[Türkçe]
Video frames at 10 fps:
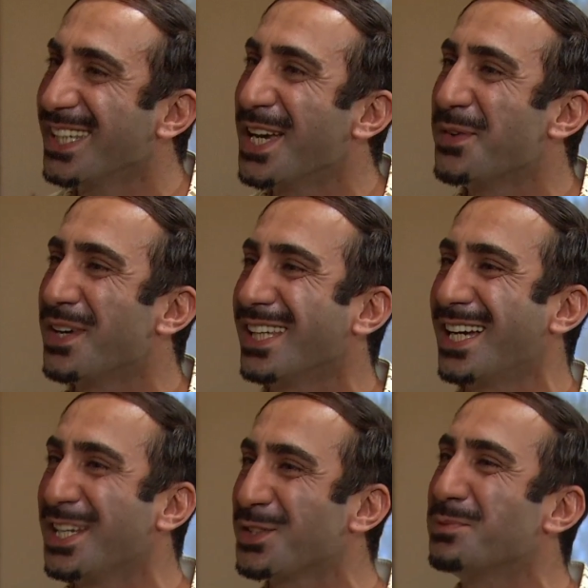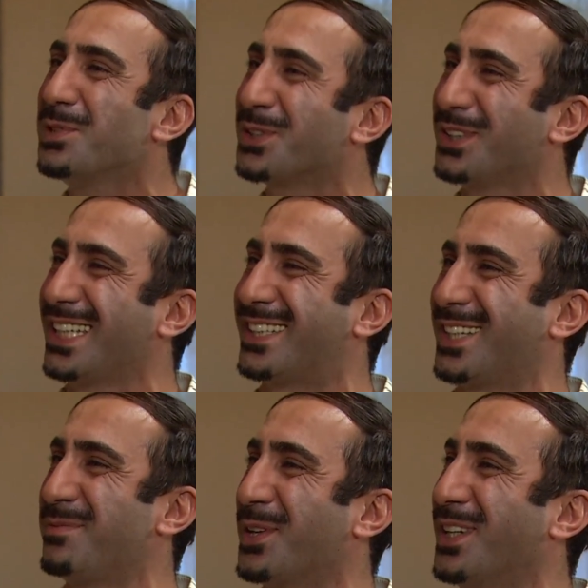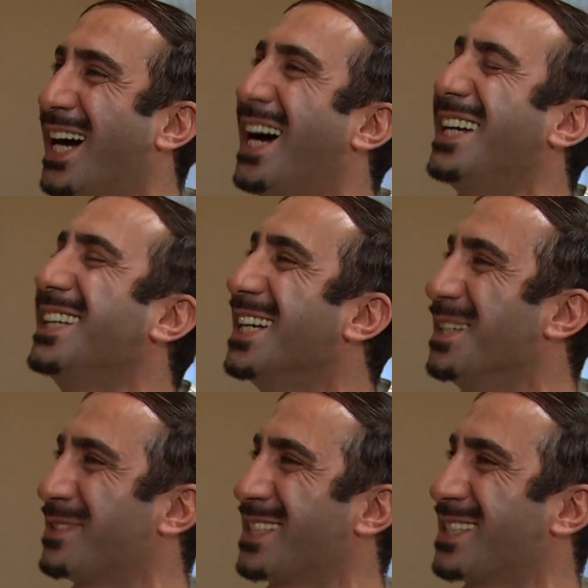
Ya vallahi hiç umudunu yitirmiyorsun ha. Hayranım